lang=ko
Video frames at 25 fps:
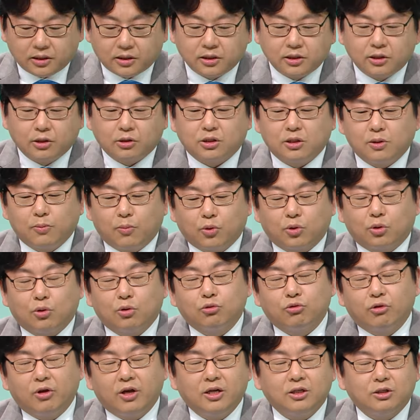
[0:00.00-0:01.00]
그것을
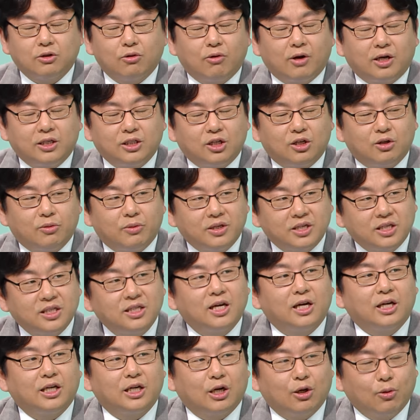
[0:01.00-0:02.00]
보통 퇴행성 관절염의
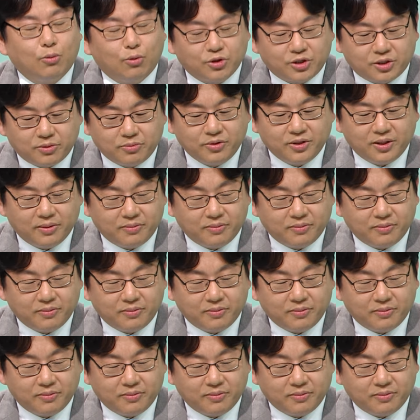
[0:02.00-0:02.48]
시작이라고 보시면